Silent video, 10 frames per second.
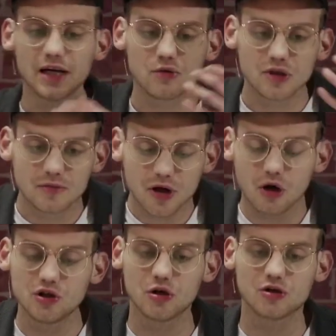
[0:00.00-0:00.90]
którymi
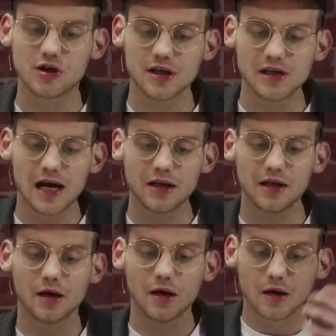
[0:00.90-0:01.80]
oni
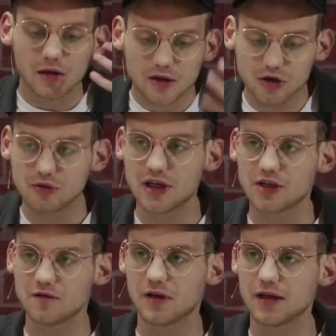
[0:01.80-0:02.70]
oczerniali y,
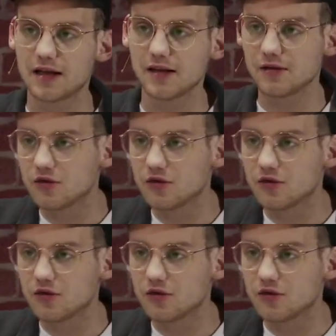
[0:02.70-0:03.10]
żołnierzy wyklętych.